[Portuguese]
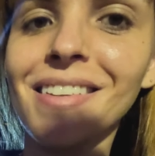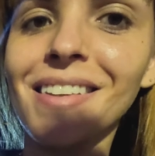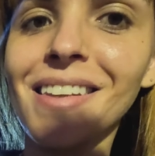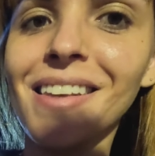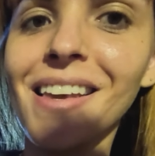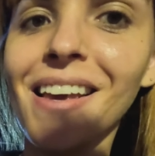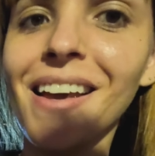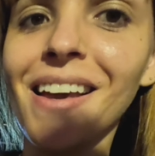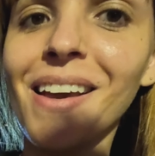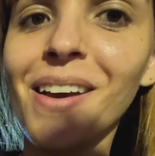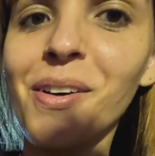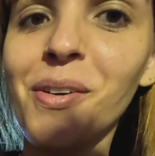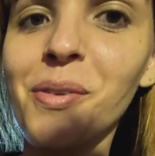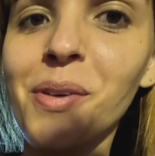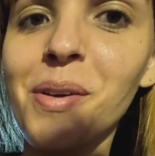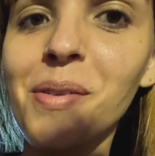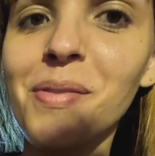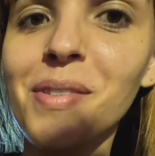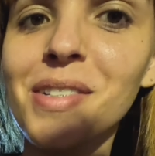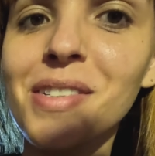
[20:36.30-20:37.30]
E aí é o
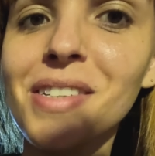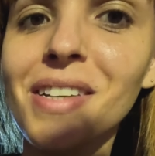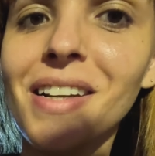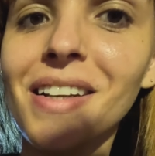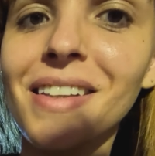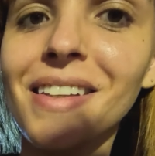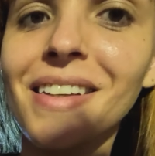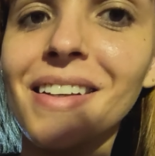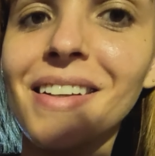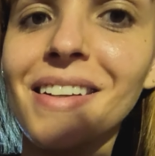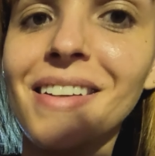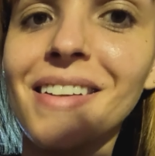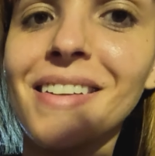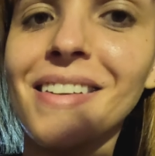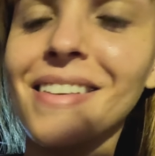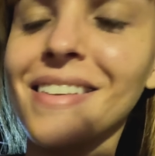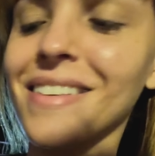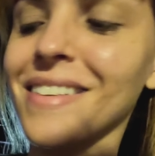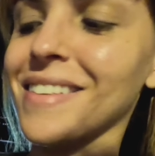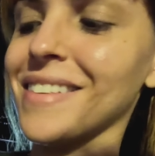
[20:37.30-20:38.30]
imã geladeira.
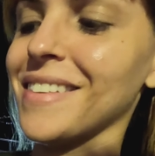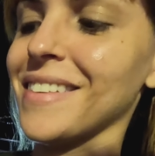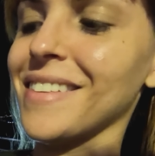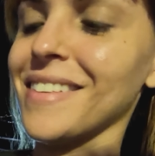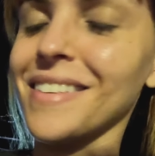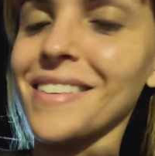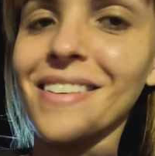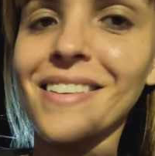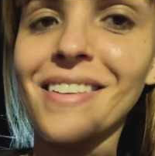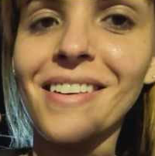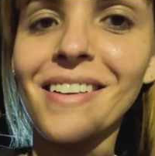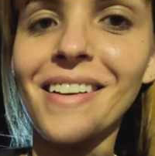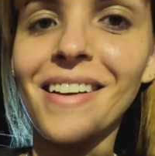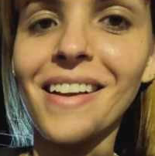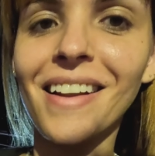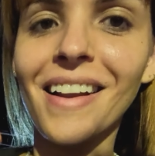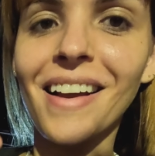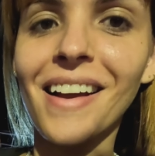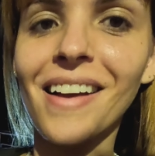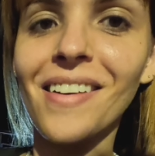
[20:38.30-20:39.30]
Olha que
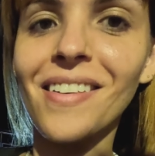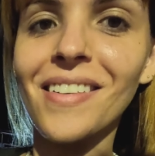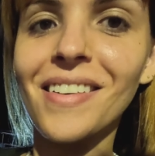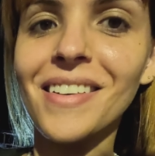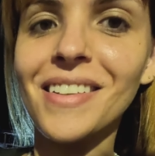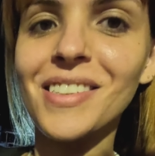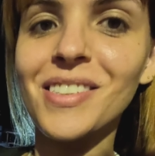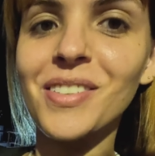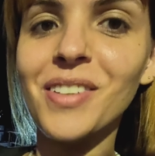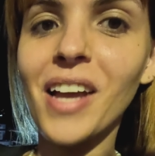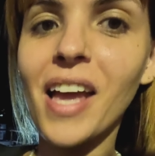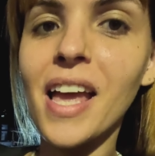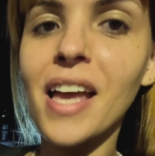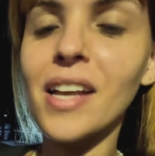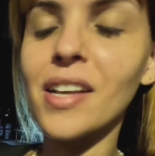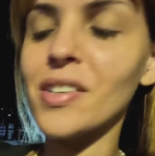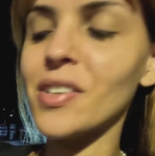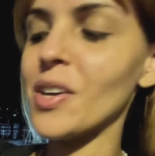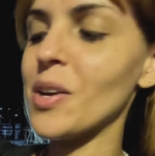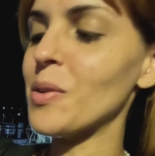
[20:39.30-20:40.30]
legal.
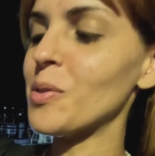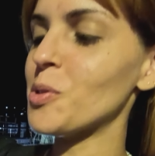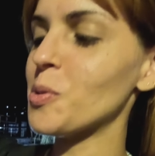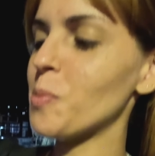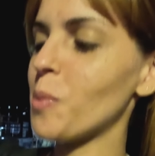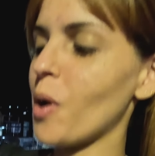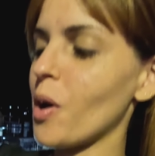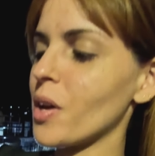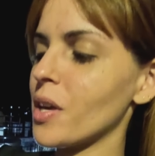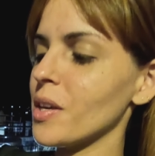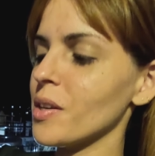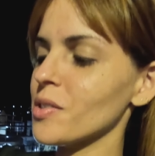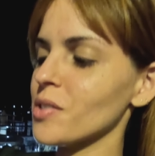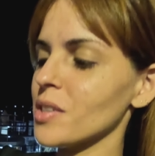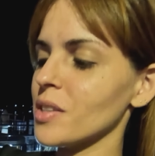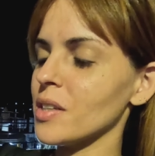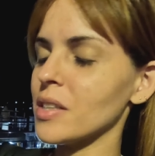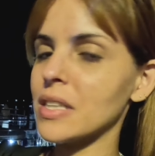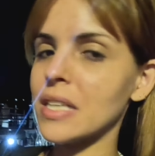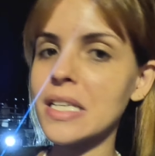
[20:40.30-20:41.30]
Tinha um de bloquinho de
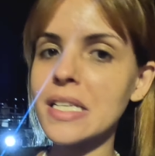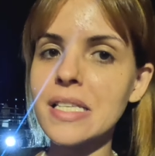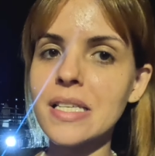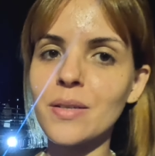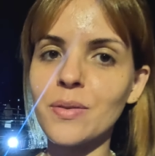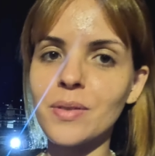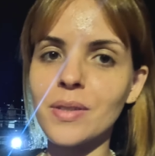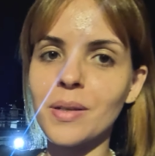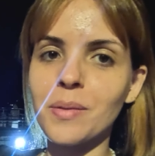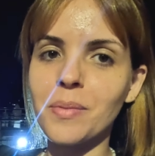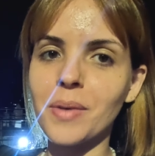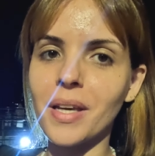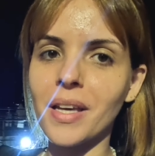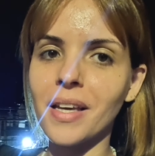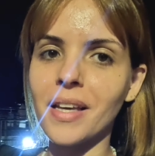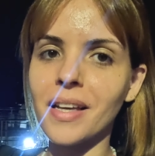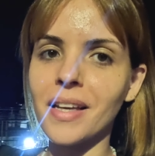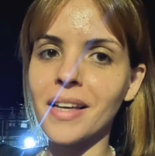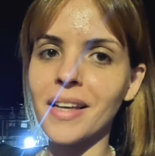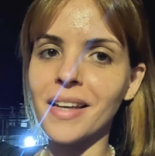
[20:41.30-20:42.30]
anotação também.
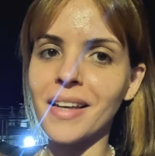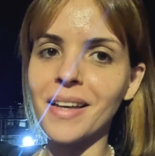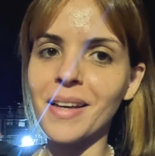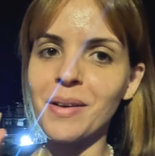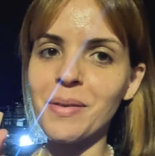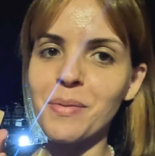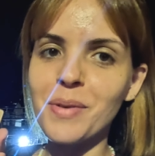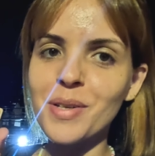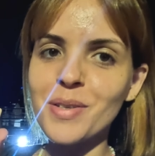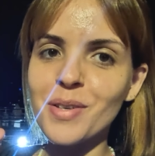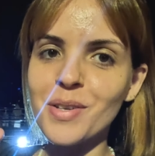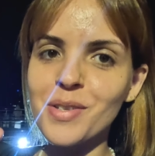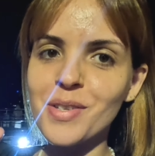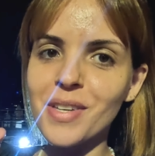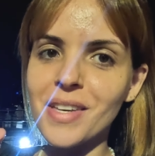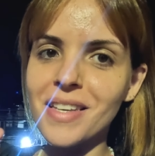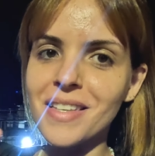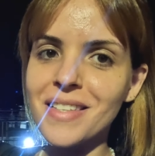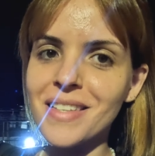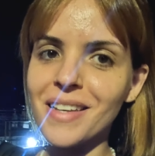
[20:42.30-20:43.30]
Mas acho
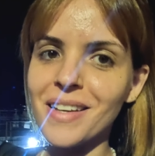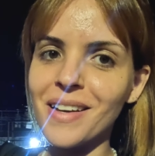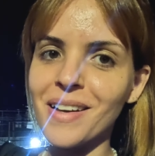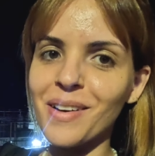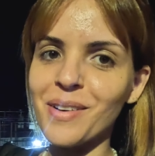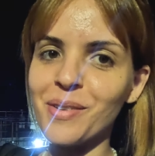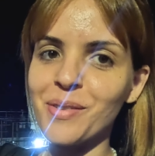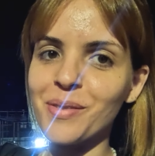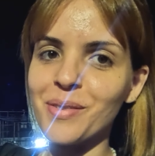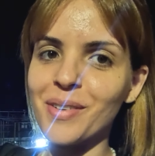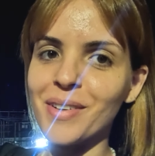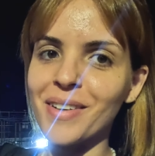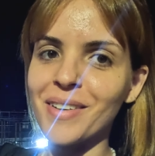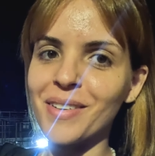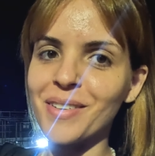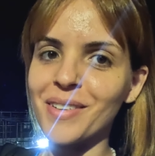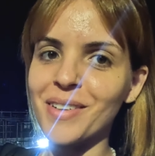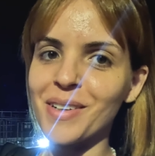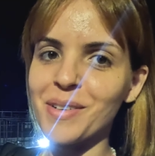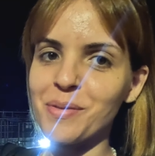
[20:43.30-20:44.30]
que esse é, um,
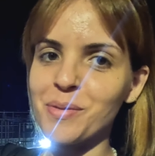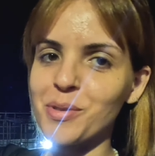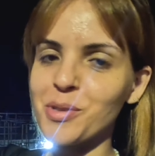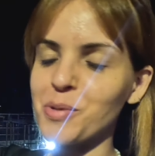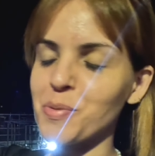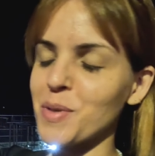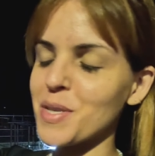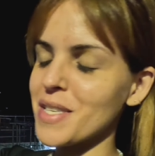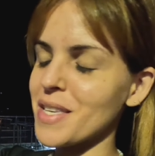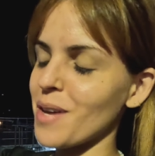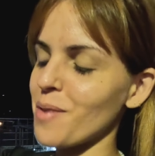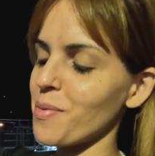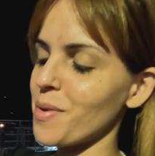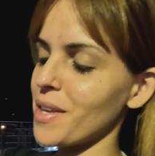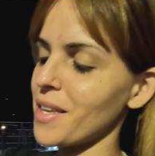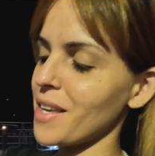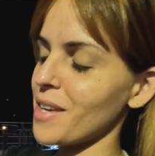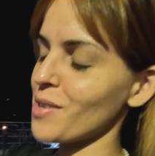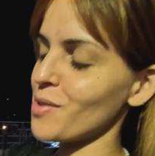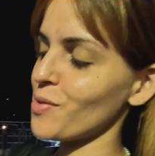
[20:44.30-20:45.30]
é, é muito especial porque
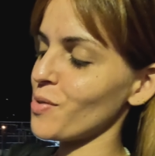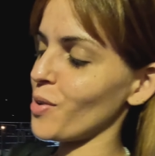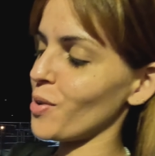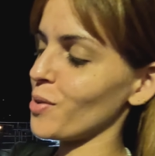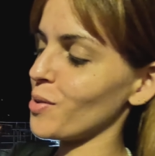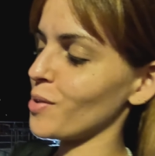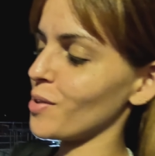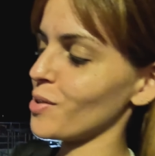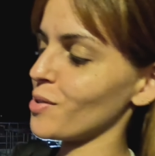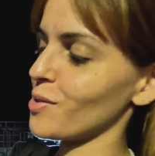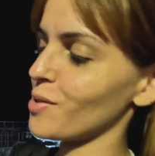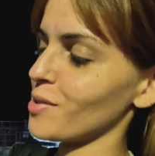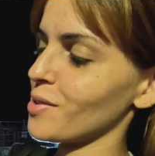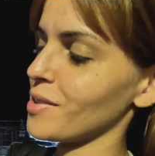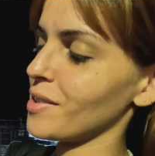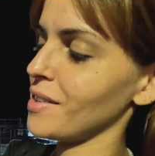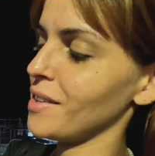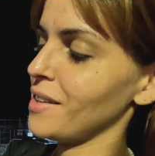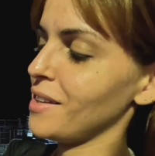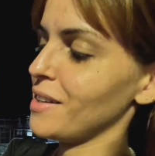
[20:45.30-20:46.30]
tem as fotos
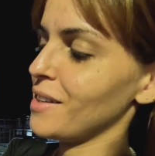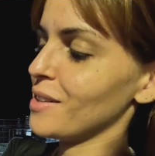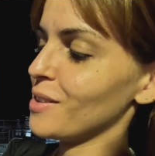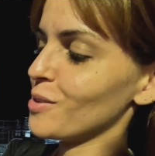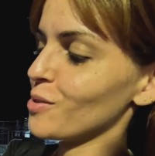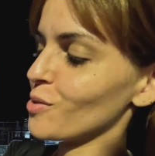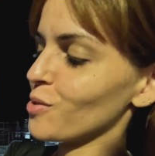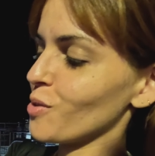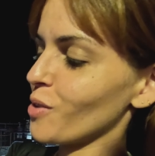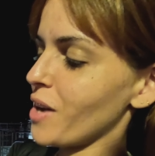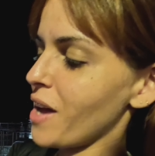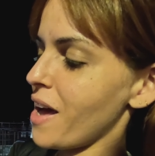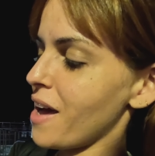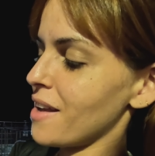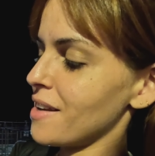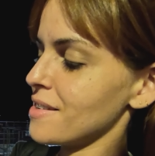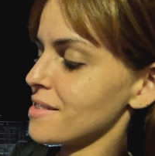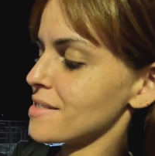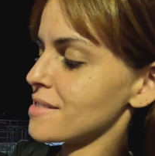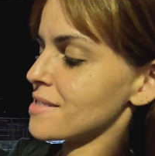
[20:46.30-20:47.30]
dos
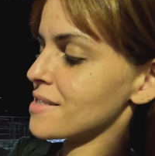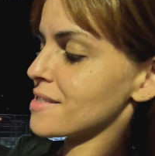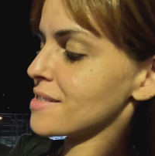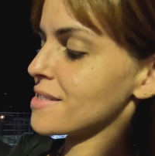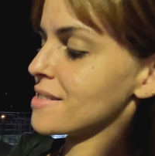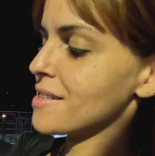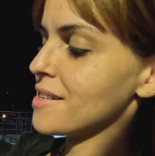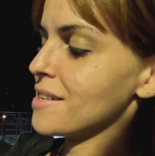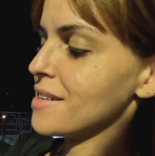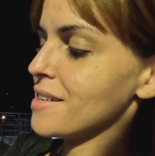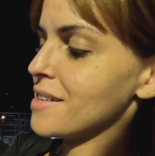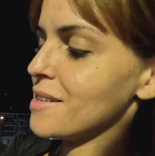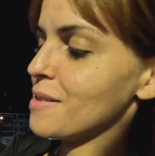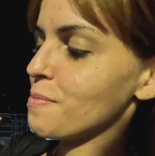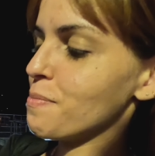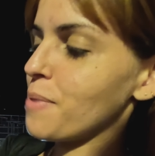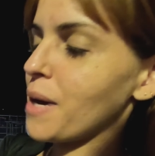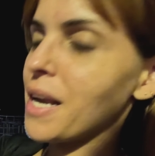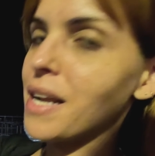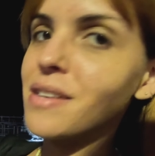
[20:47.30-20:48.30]
lugares
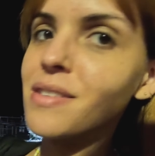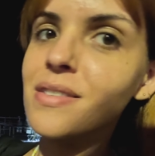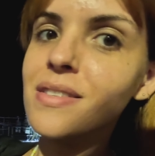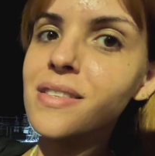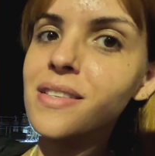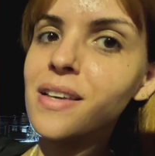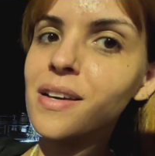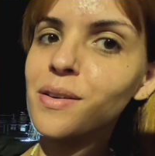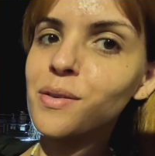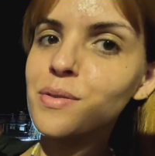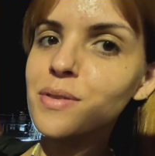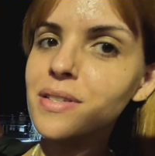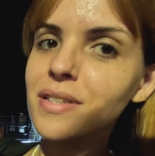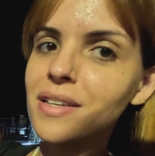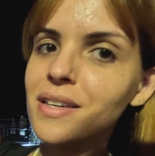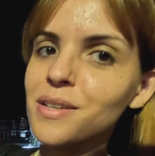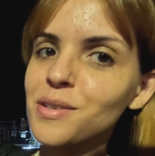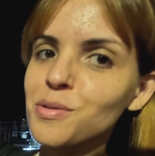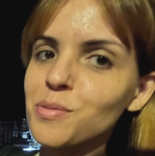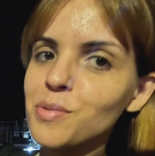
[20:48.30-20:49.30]
paradisíacos
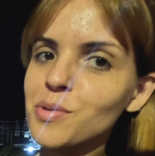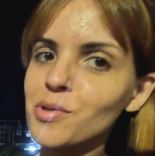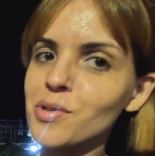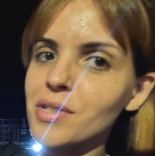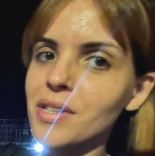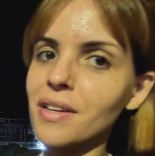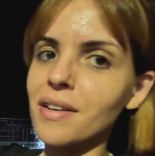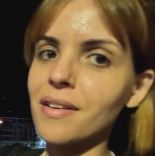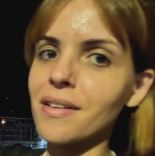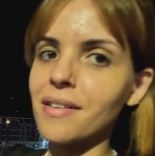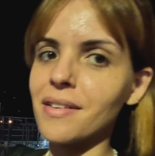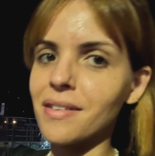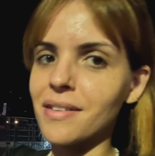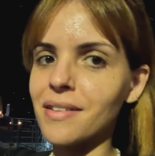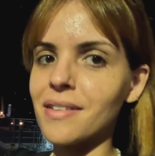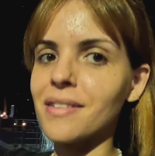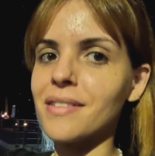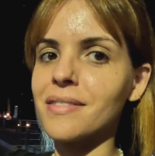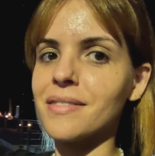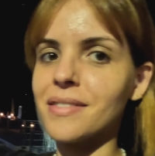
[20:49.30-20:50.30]
aqui de Montenegro.
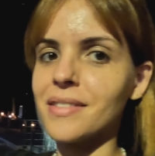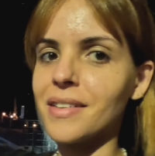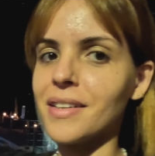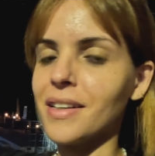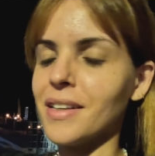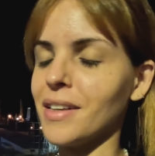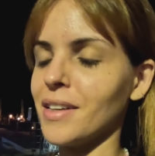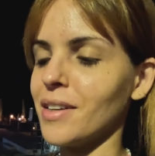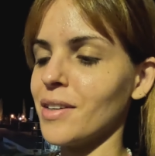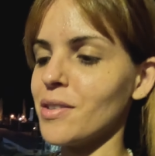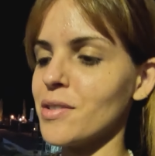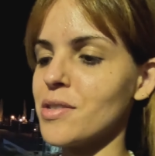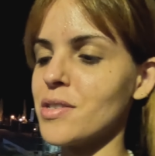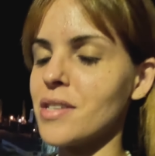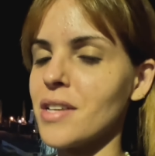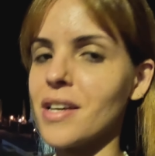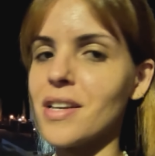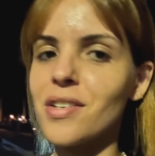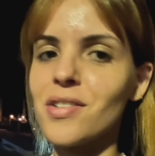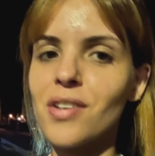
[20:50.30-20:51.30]

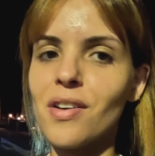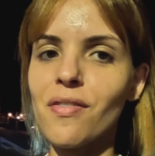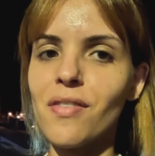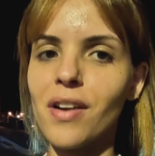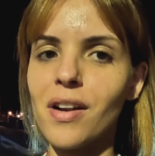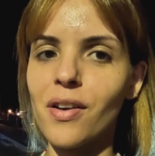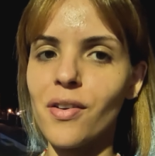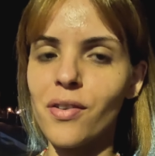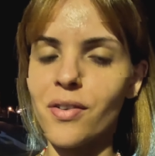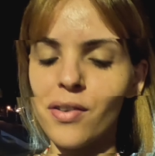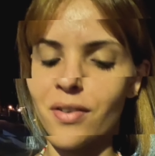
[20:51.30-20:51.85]
Gostei, já valeu.